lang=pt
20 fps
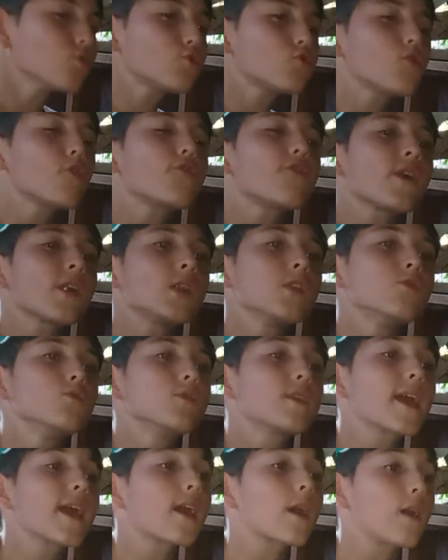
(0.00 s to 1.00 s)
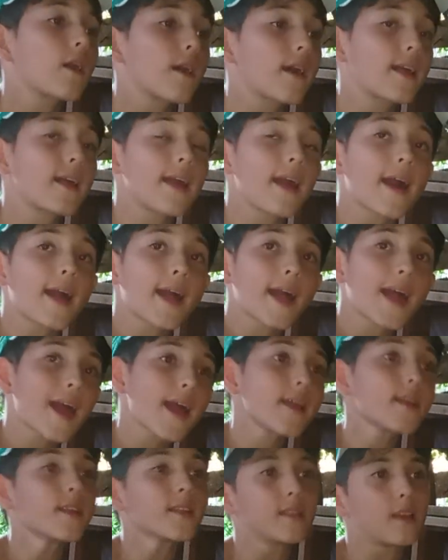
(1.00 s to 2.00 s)
não estou falando que a, que a,
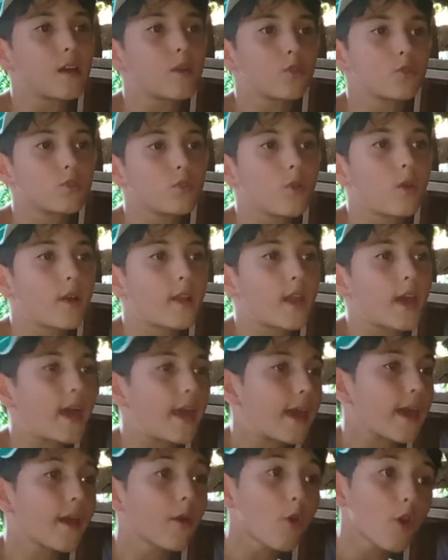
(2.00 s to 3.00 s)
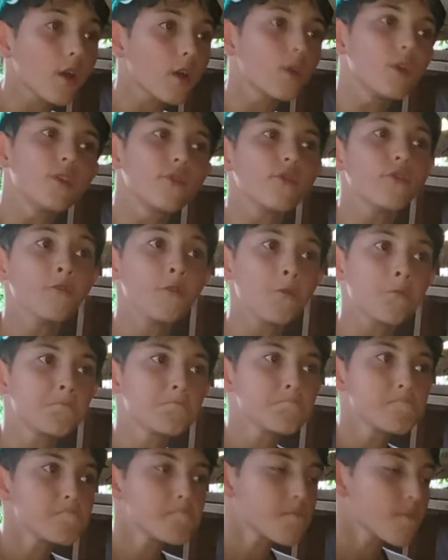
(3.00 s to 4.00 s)
carne da codorna é horrível.
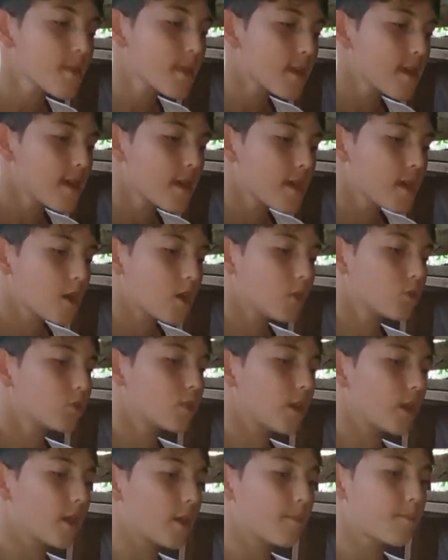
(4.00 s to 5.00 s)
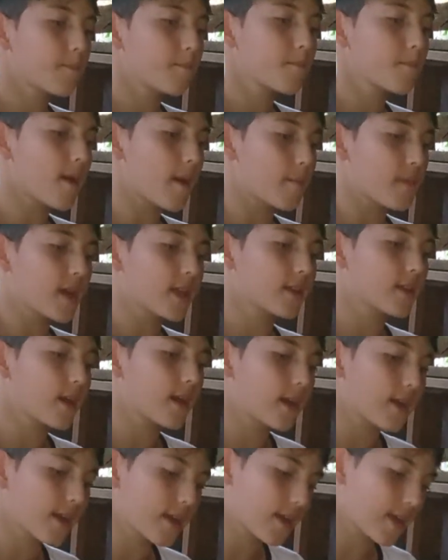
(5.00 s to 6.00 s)
É,
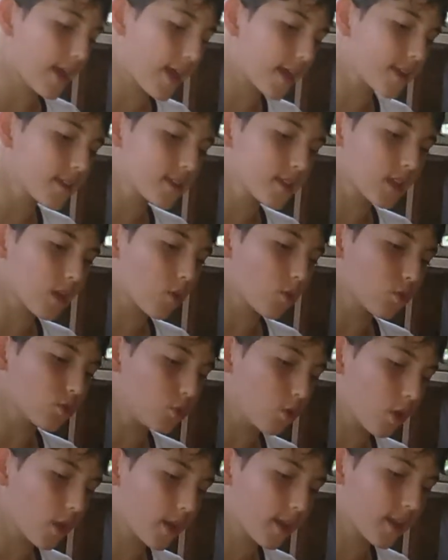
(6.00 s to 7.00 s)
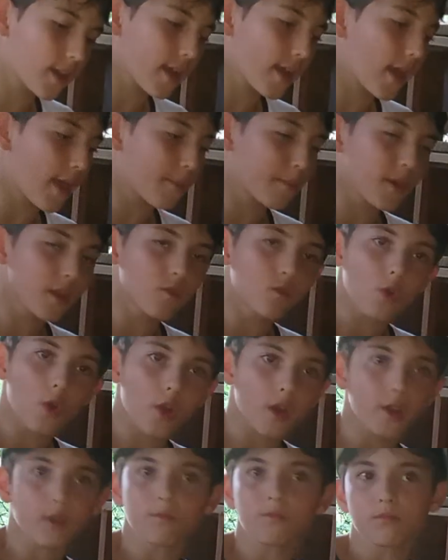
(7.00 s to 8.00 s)
a, a carne da codorna é
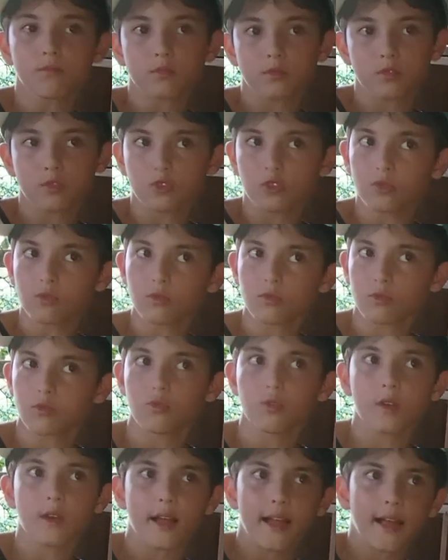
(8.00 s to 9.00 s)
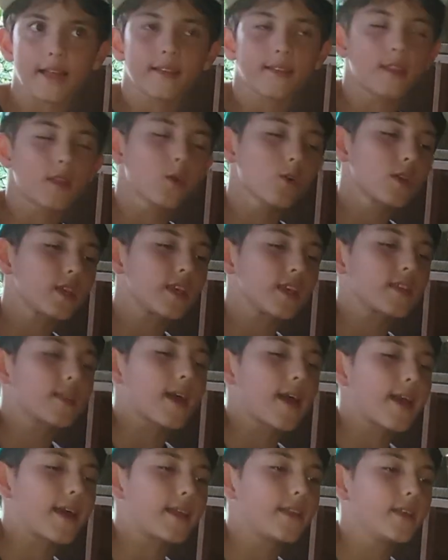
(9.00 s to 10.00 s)
menor do, do que
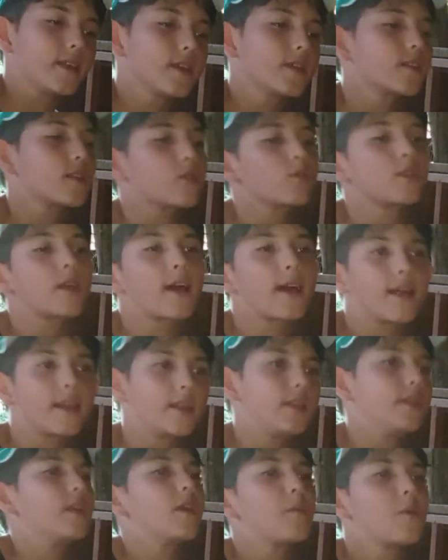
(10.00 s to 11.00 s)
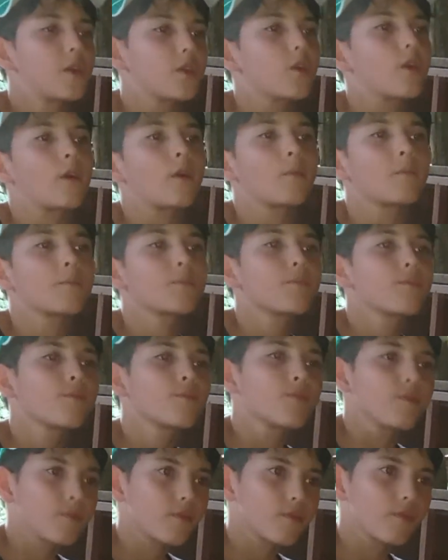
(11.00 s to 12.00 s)
da galinha, então da galinha é melhor,
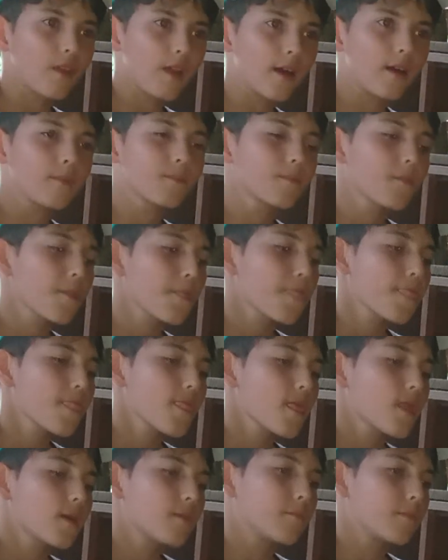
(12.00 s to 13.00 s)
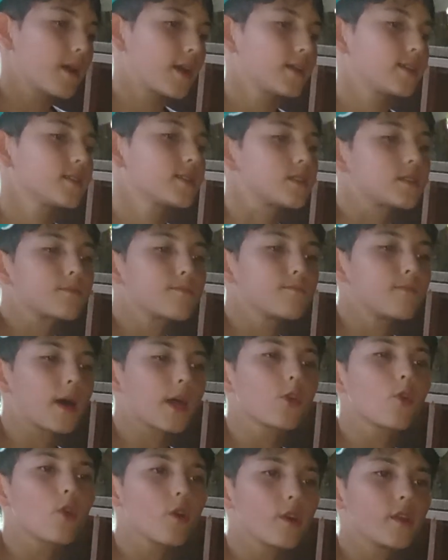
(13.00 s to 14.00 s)
tá? mas
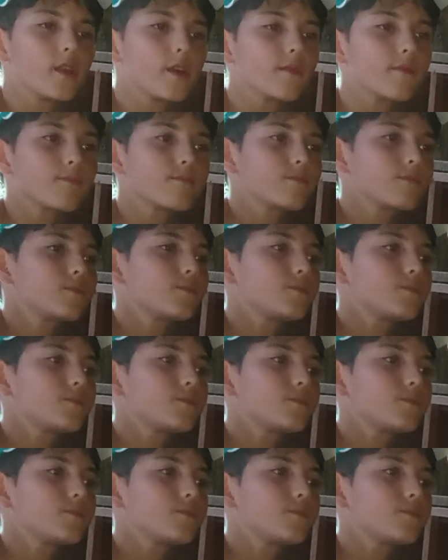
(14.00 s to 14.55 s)
maior, né?